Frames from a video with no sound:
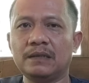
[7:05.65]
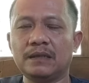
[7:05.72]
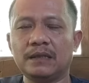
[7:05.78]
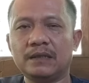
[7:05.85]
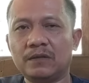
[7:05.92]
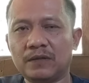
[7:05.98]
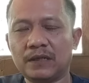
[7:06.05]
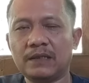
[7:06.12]

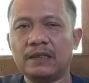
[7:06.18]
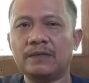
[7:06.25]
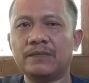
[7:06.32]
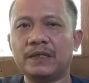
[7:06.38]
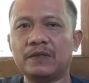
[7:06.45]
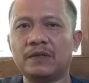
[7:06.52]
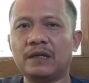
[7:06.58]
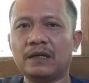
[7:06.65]
Jadi sudah tidak
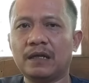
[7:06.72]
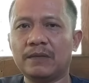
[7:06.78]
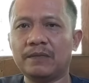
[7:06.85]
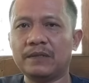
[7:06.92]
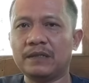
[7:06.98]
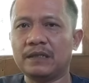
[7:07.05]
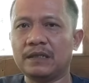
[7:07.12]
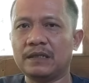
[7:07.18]
masuk akal
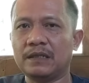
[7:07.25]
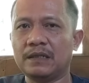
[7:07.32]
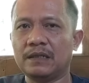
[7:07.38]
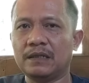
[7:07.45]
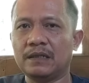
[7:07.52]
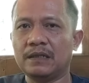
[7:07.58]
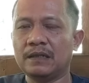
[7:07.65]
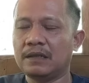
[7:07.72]
penjelasannya.